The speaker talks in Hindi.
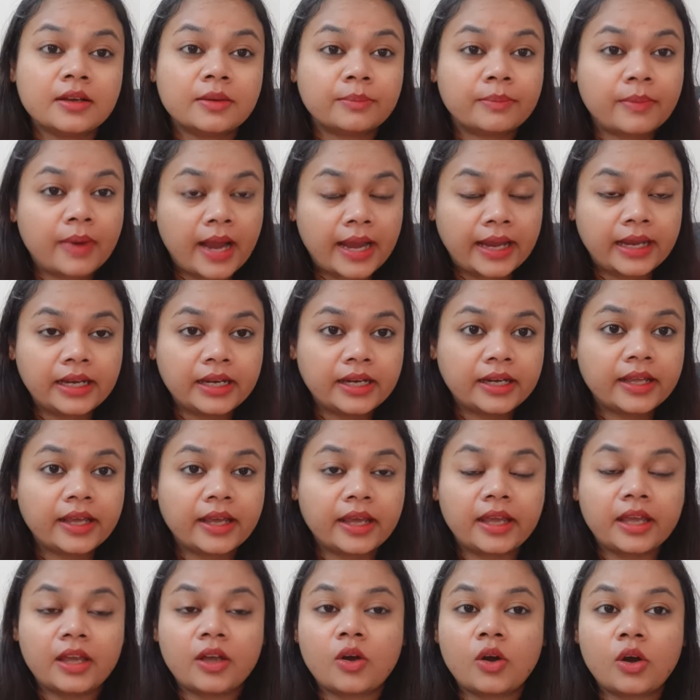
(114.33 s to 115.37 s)
माइल्ड
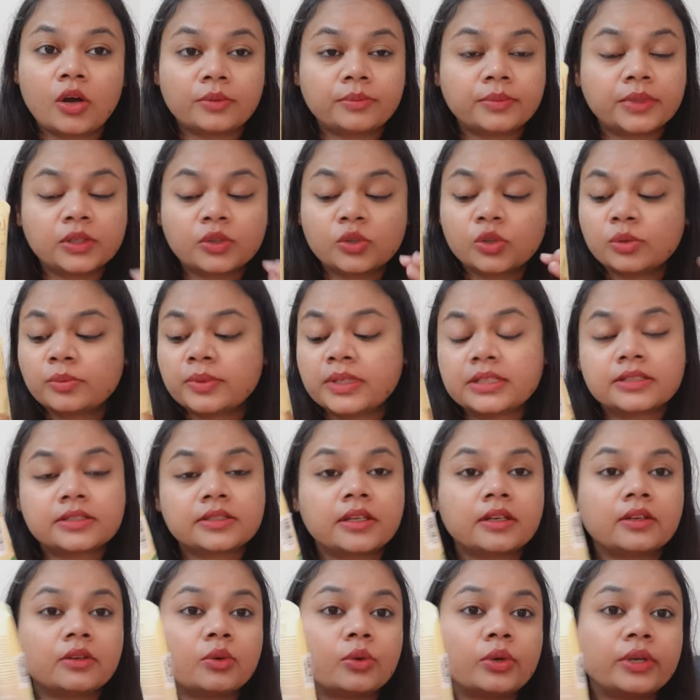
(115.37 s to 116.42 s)
हैं और बिल्कुल भी
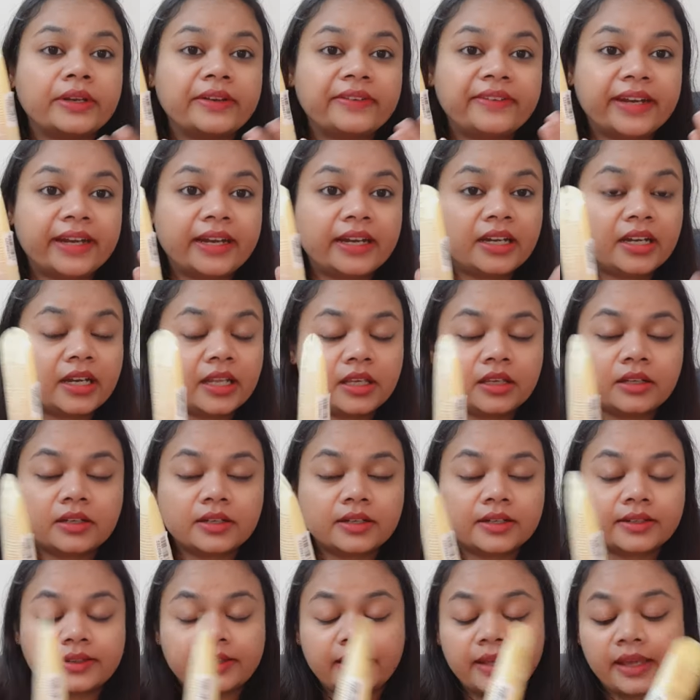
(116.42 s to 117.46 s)
स्किन को इरिटेट नहीं
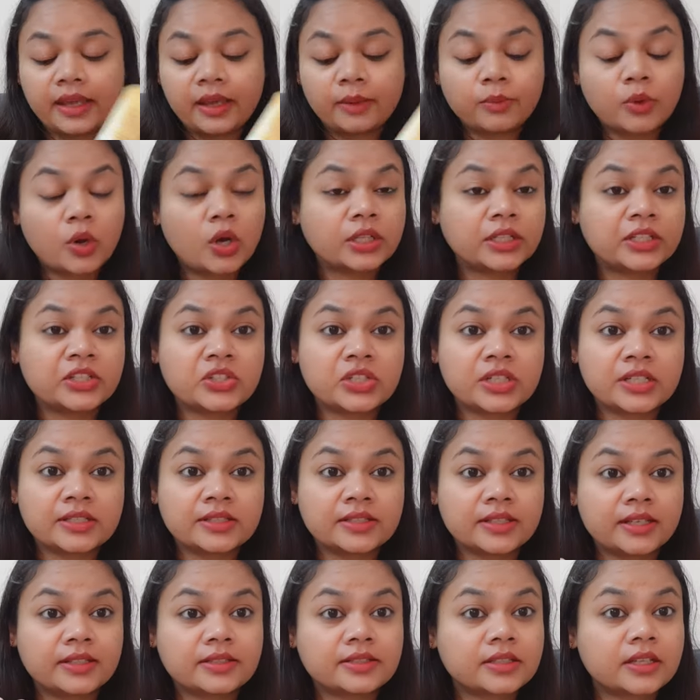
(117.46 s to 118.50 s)
करते हैं बहुत अच्छे
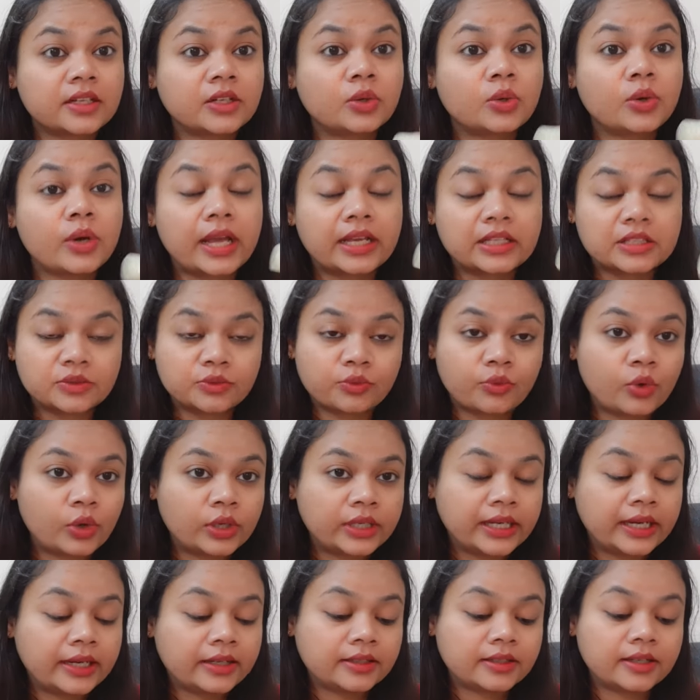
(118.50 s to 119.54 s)
से स्किन को
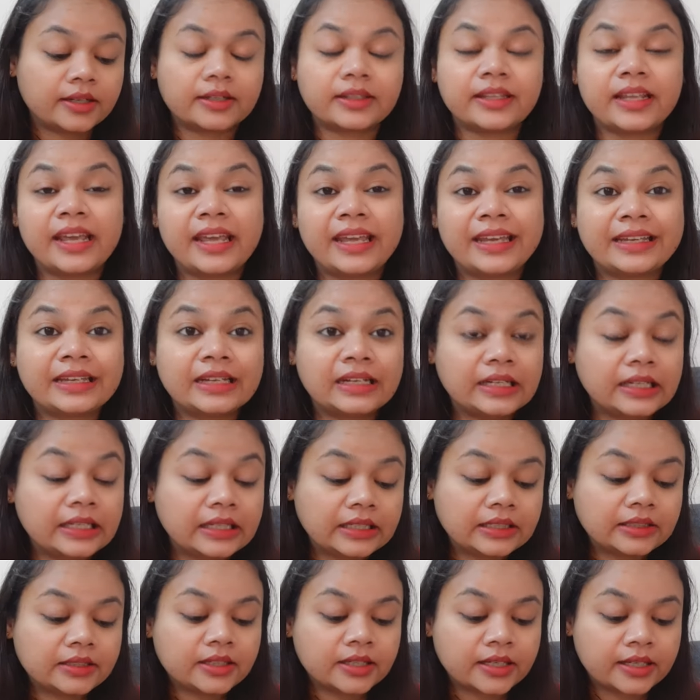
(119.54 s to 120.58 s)
एक्सफोलिएट करते हैं
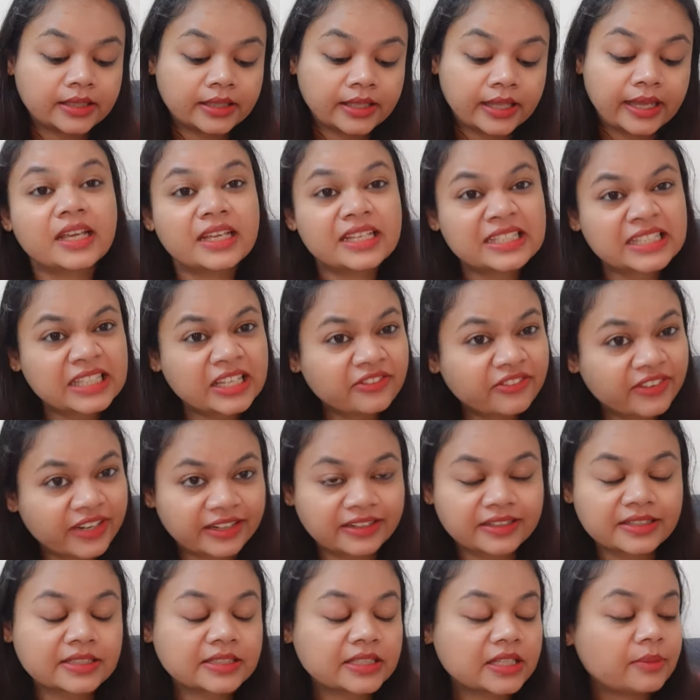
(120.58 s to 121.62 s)
क्लीन करते हैं इसकी
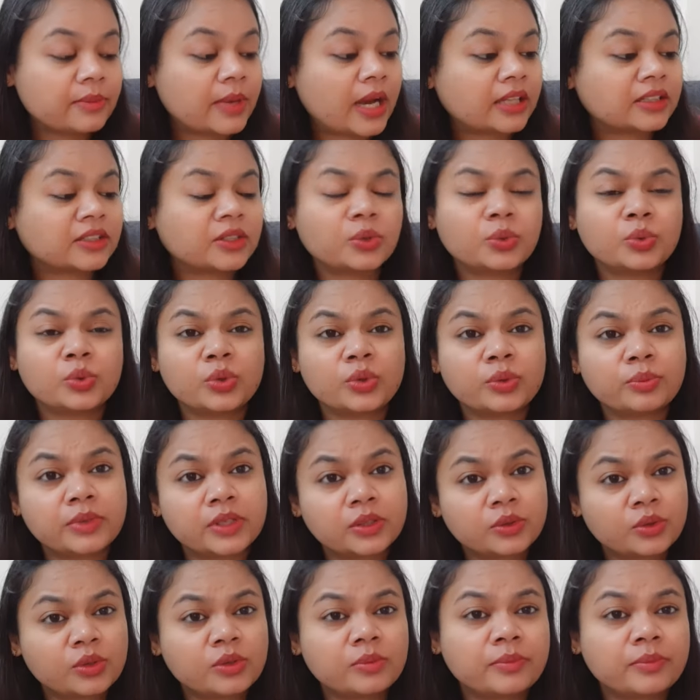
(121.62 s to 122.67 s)
फ्रेगरेंस की बात करूँ तो
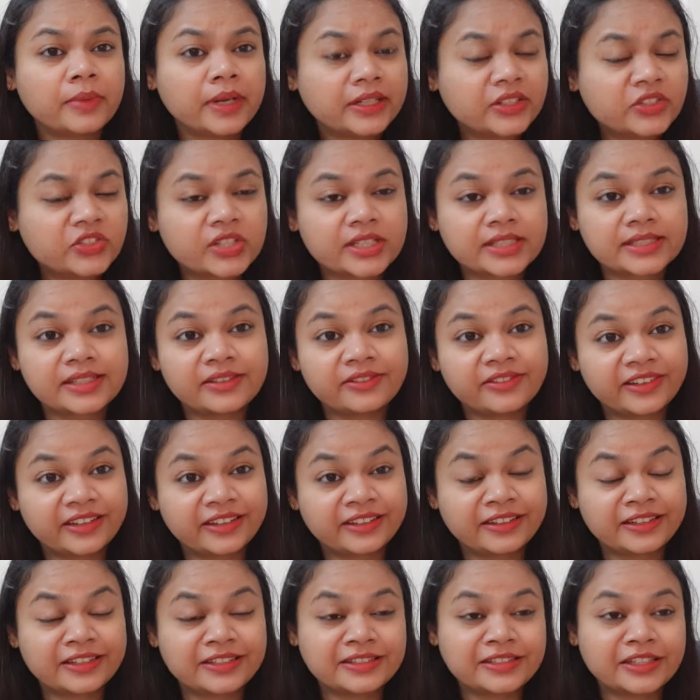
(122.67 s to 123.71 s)
बिल्कुल मिंट जैसी
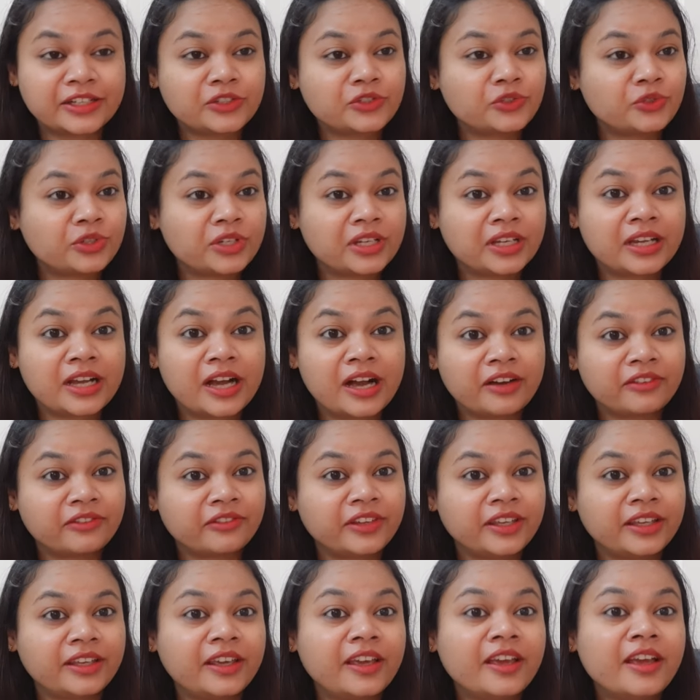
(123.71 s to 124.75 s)
फ्रेगरेंस है जो कि
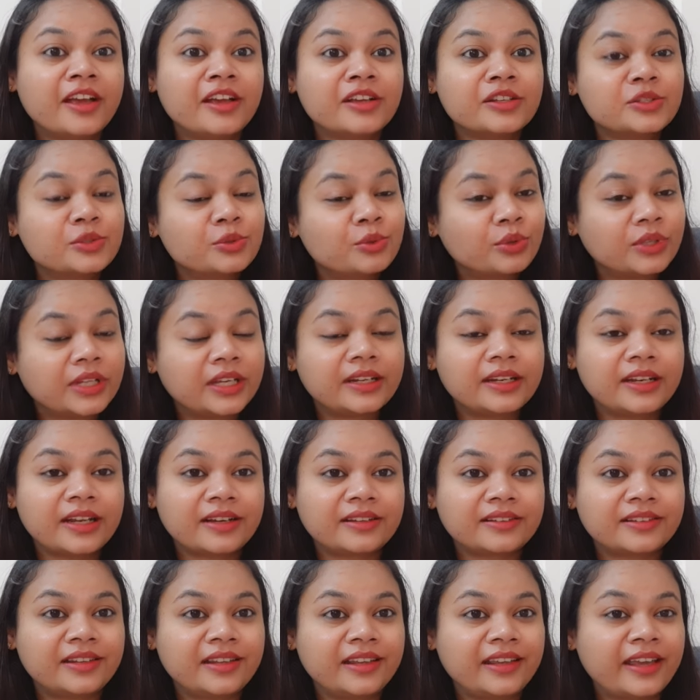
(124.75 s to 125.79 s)
काफ़ी सूदिंग
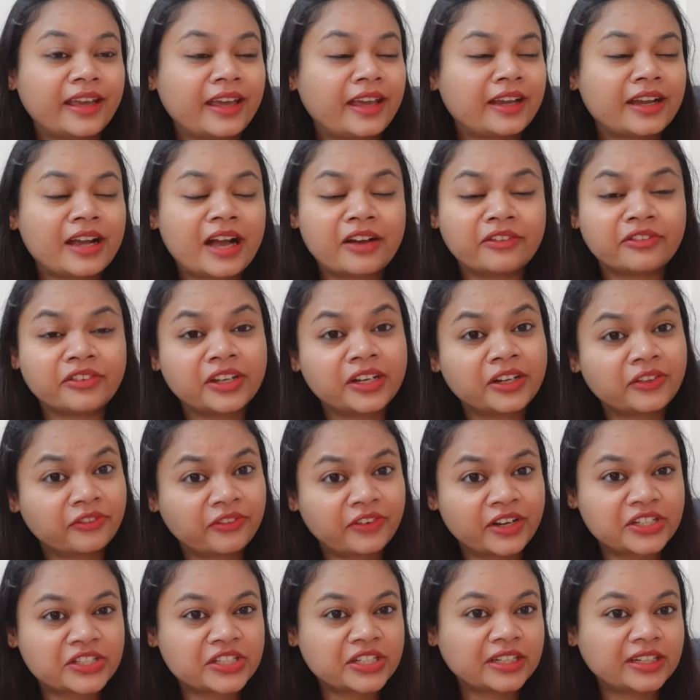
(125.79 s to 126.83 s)
लगती है काफ़ी
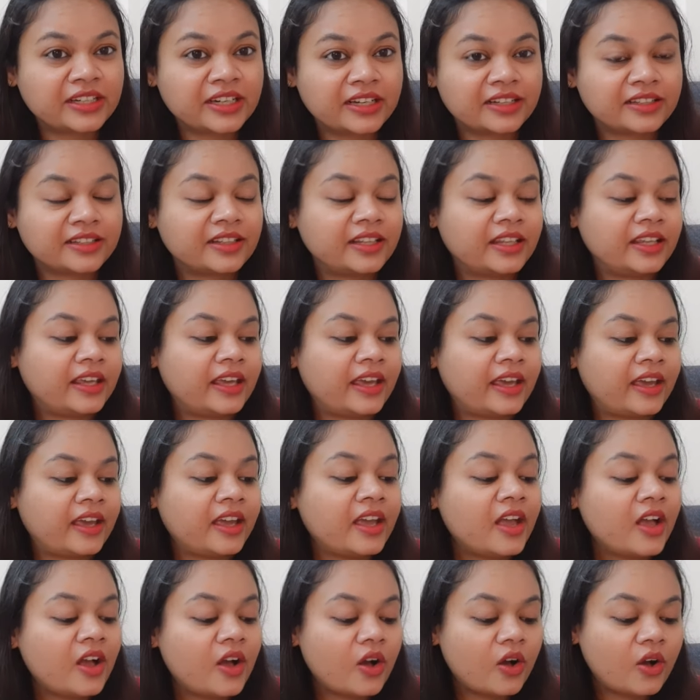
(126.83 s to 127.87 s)
रिफ्रेशिंग लगती
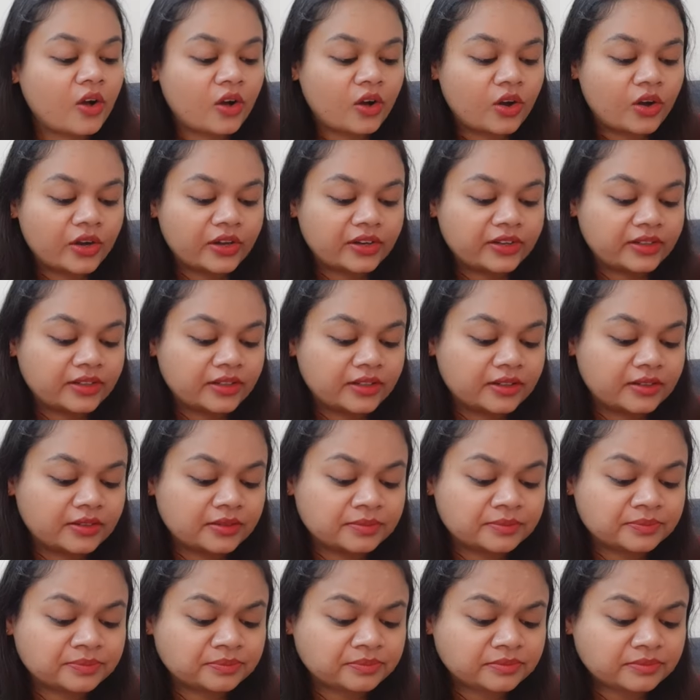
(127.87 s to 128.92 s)
है और
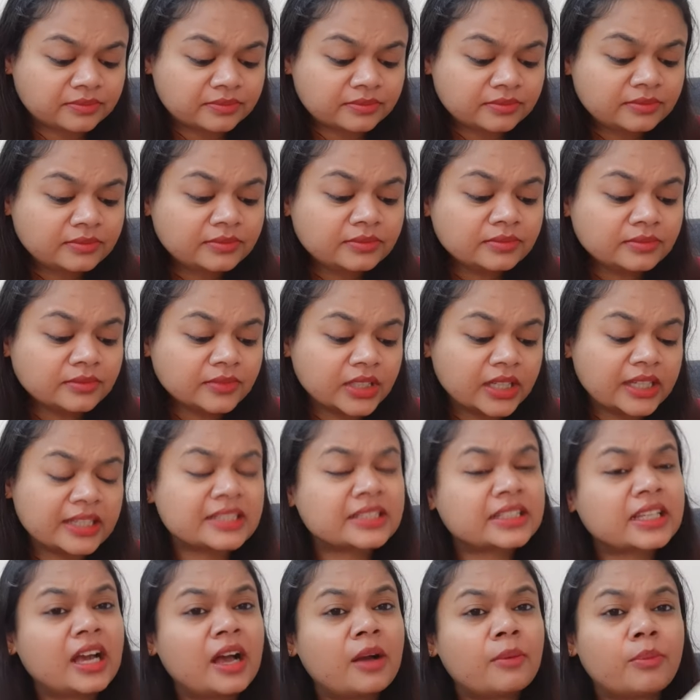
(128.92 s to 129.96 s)

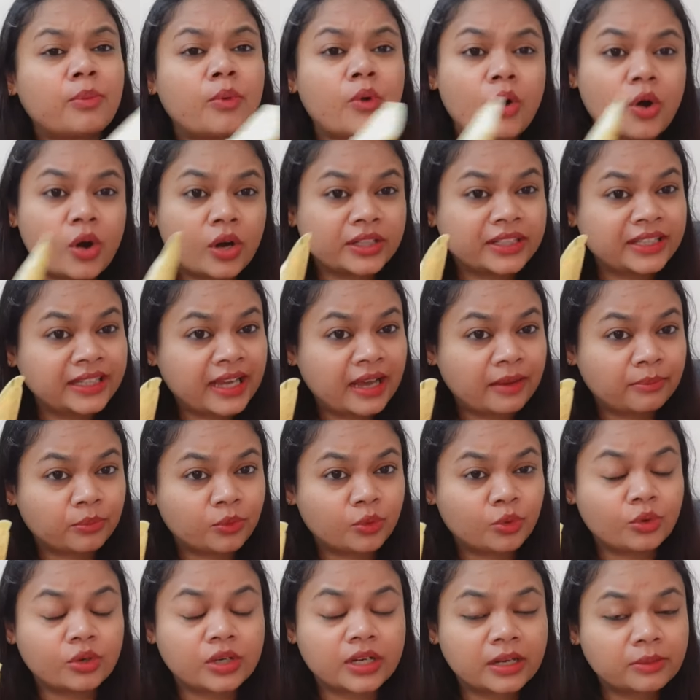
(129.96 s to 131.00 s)
इसका बहुत ही
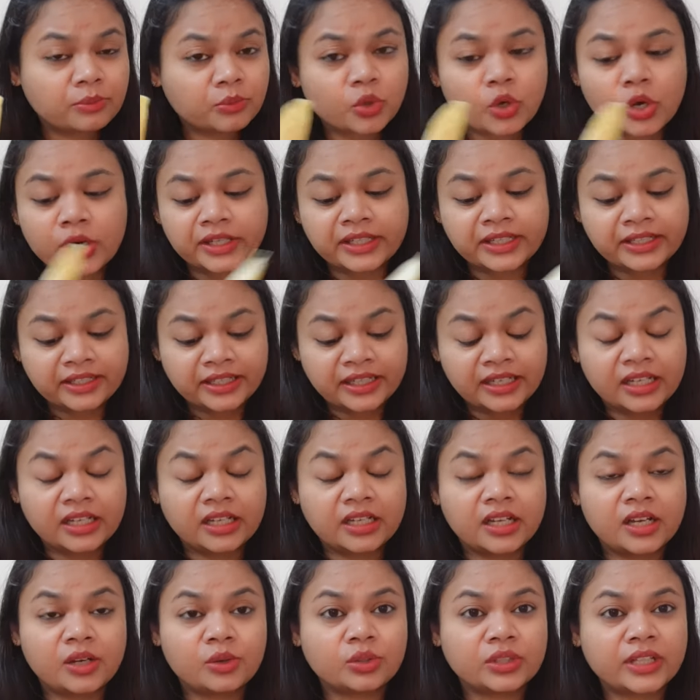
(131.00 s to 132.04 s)
आपको कम क्वांटिटी
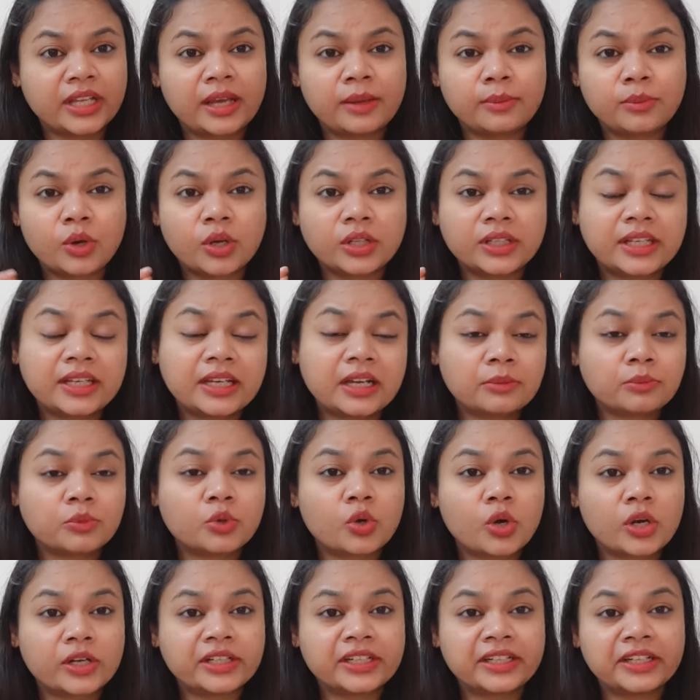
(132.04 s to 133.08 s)
लेना होता है बहुत ही कम
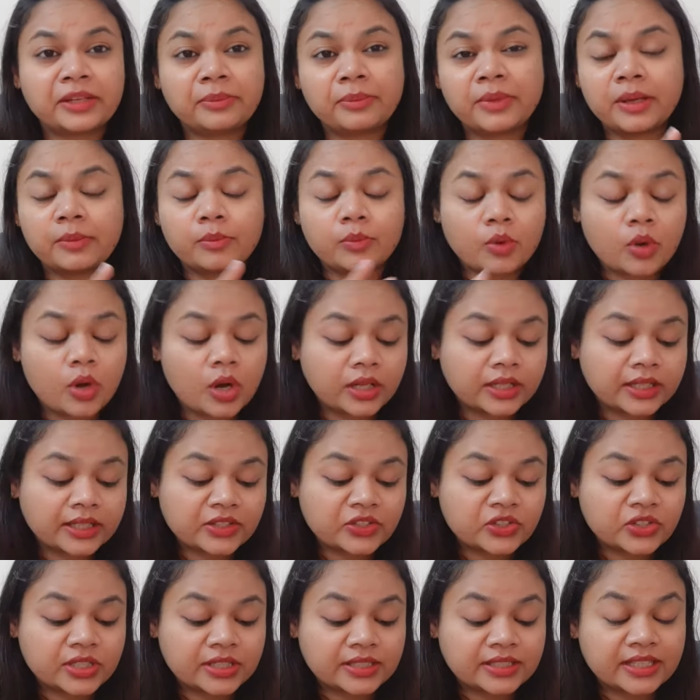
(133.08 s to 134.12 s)
क्वांटिटी में बहुत
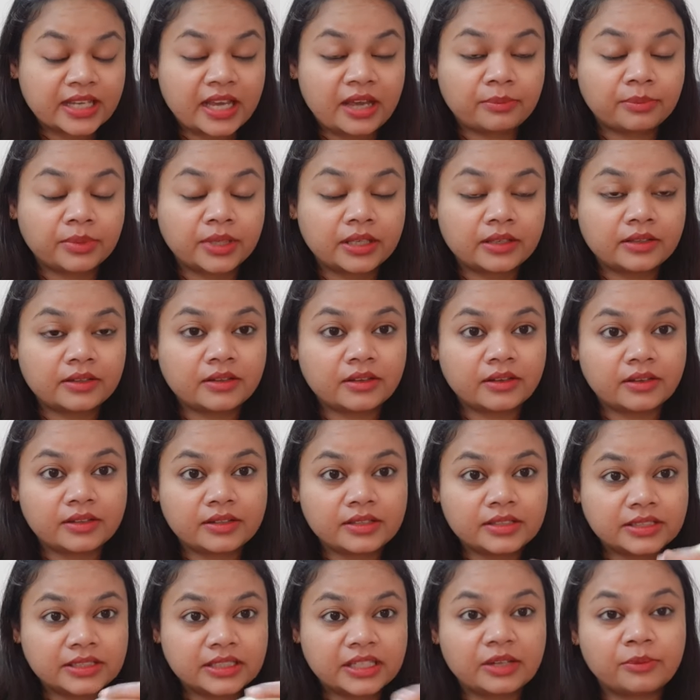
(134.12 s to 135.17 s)
अच्छे से
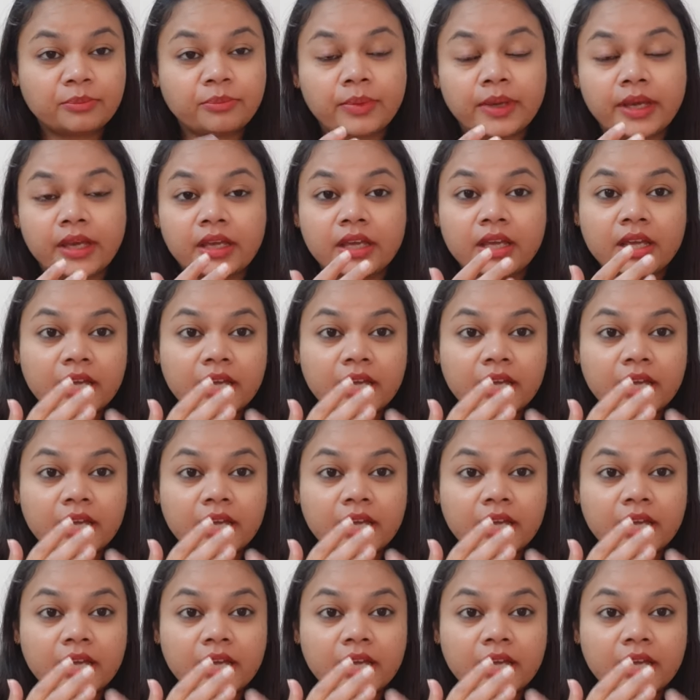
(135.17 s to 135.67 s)
आपके स्किन पे